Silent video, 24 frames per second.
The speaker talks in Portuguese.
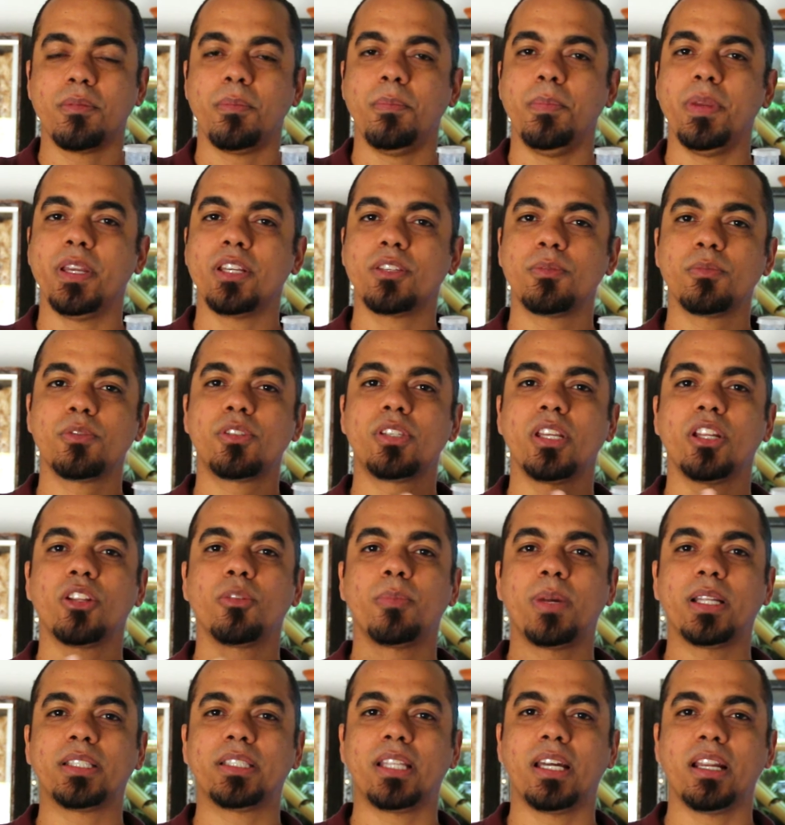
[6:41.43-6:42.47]
Mesmo sendo
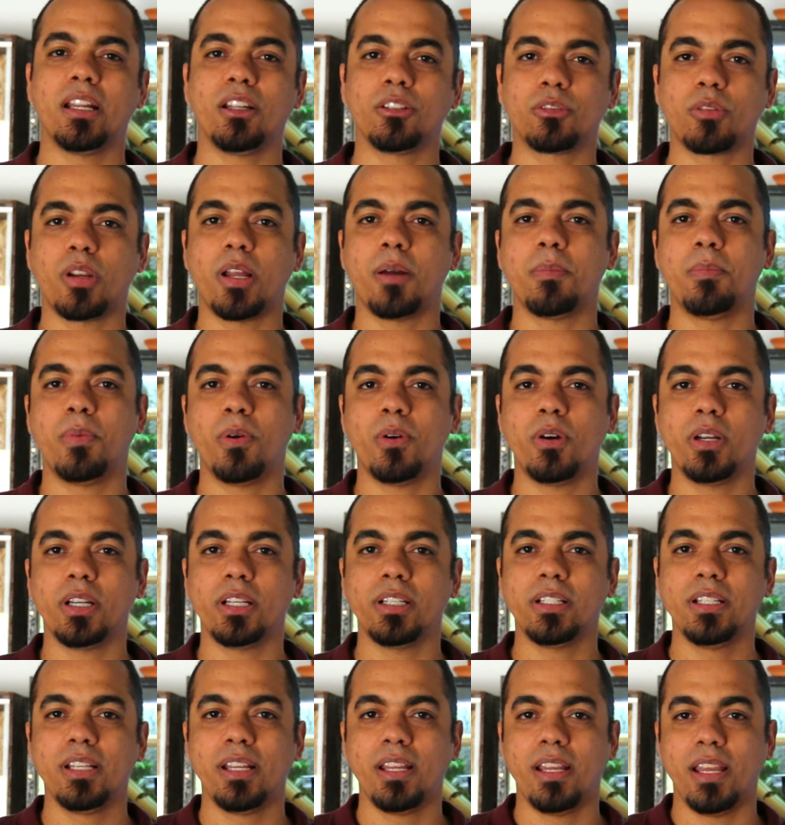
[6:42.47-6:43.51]
uma tarântula
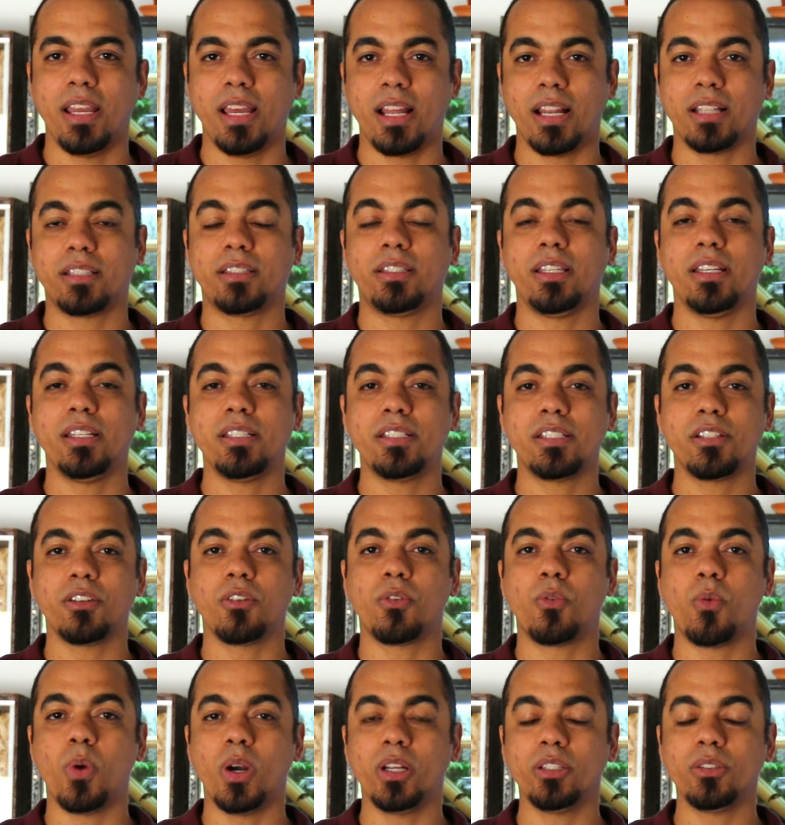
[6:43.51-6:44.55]
arbórea, ela tende,
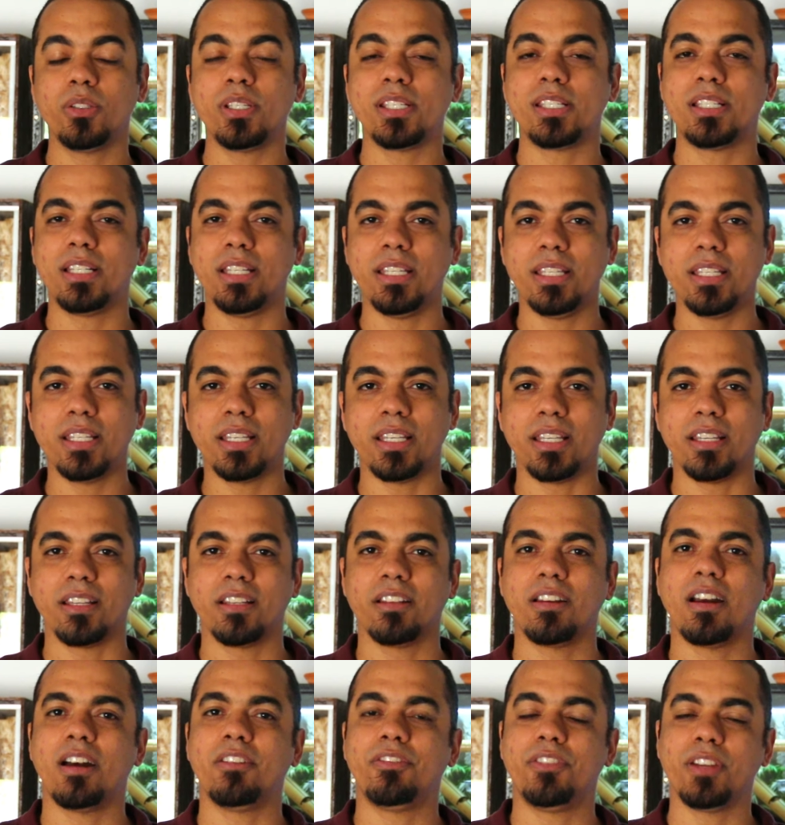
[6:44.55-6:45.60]
quando
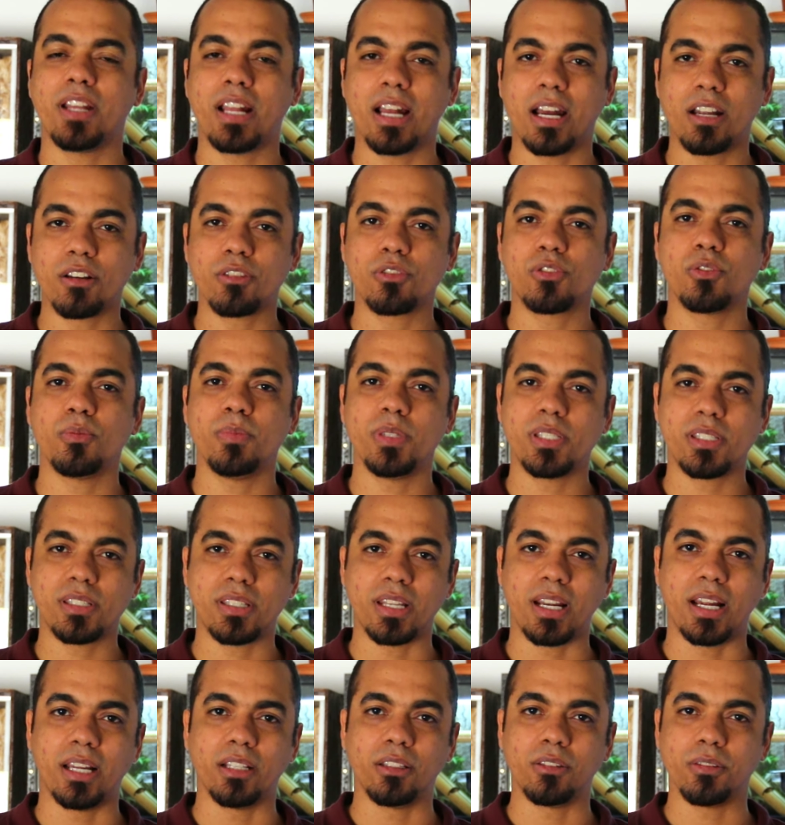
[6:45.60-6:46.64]
sling, a ficar no
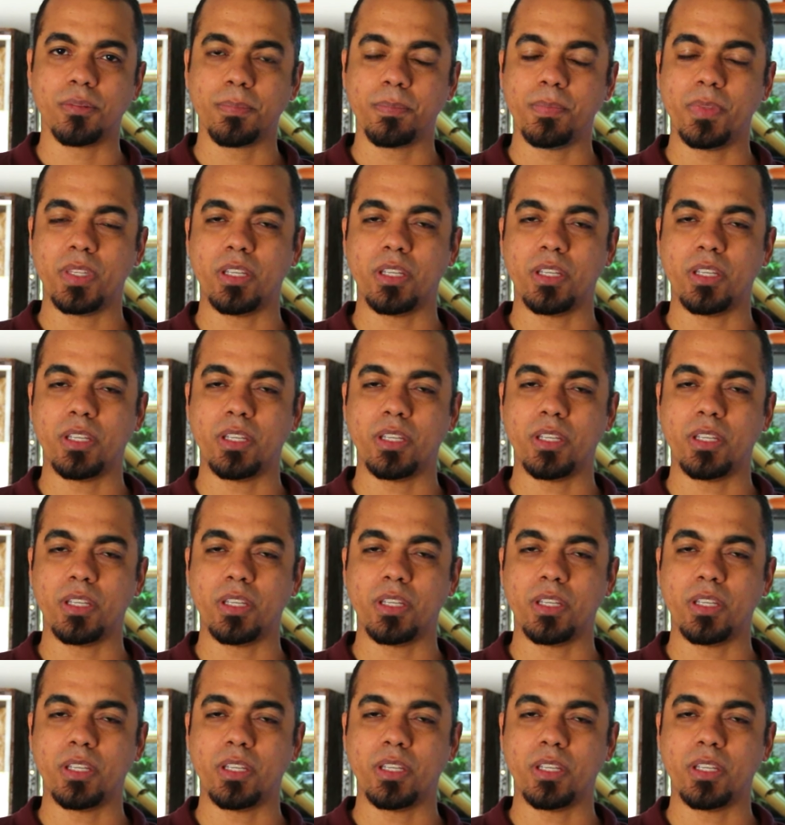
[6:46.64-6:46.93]
substrato.